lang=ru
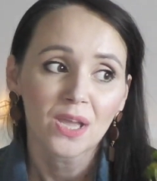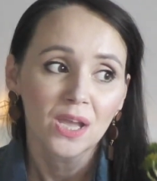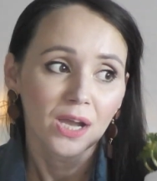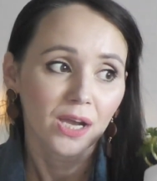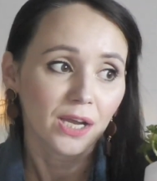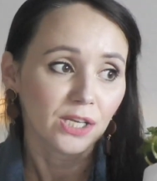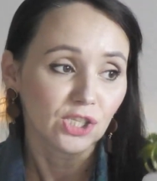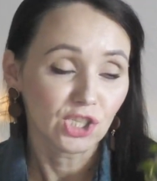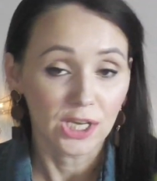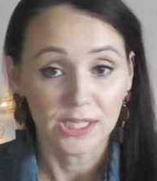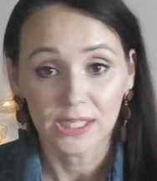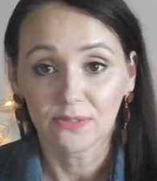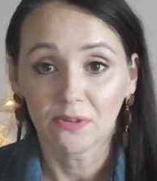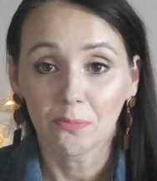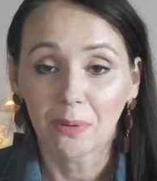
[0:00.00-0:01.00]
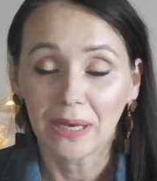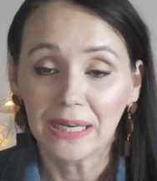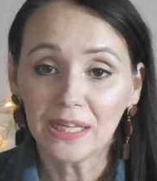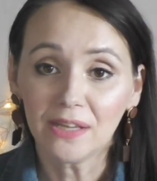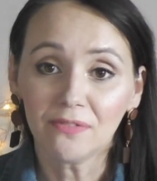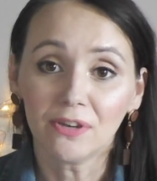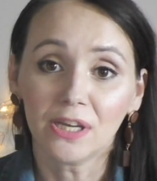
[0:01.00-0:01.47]
э, частого
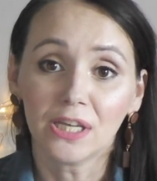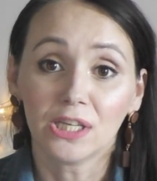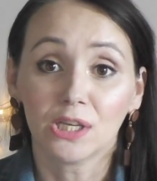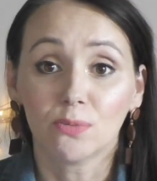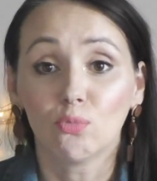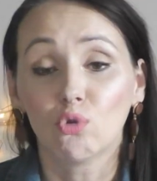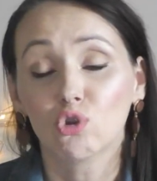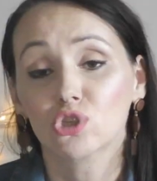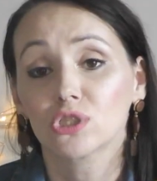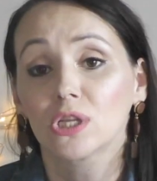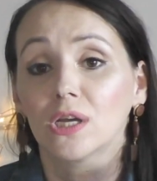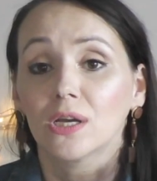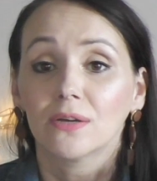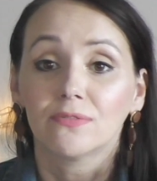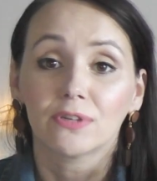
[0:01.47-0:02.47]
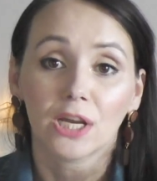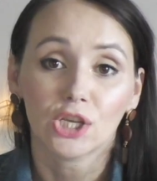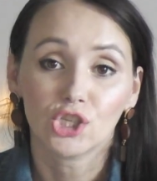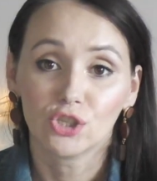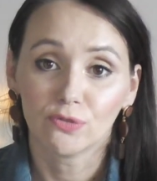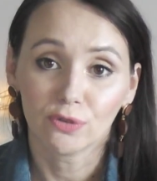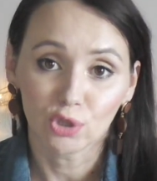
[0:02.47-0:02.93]
полива, их можно
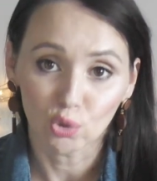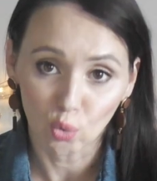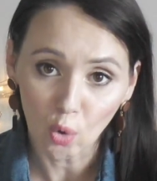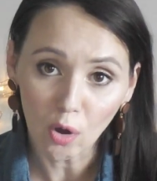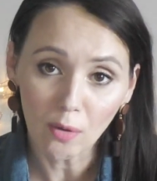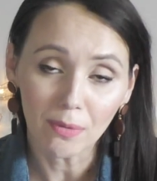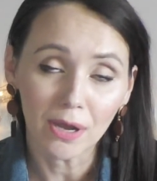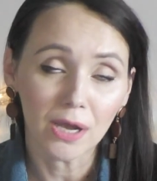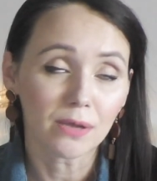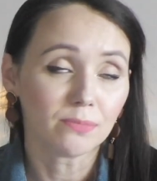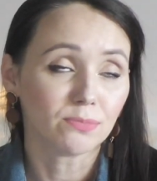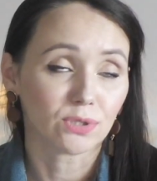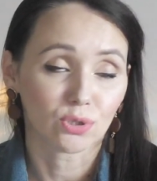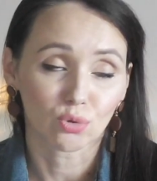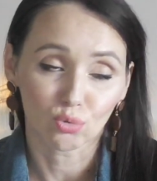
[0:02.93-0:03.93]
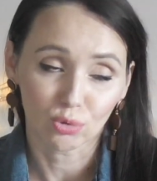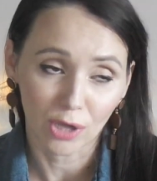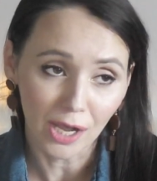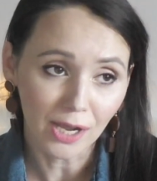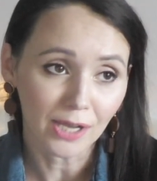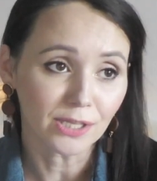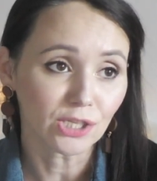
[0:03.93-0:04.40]
выращивать дома, без
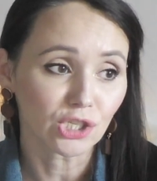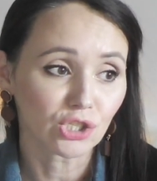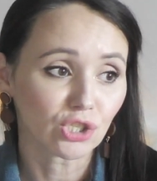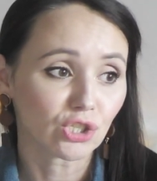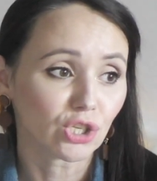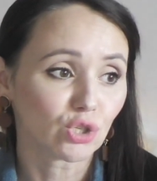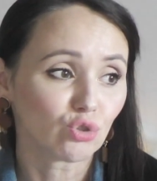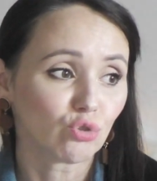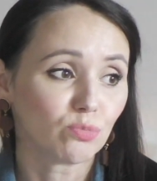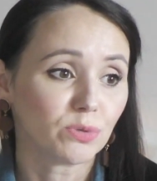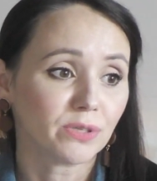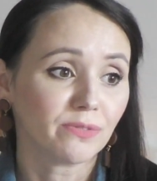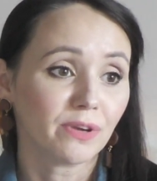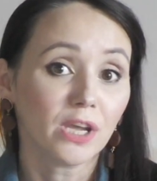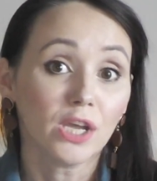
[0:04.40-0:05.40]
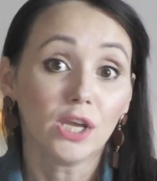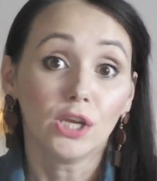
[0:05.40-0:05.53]
труда, конечно же, особенного.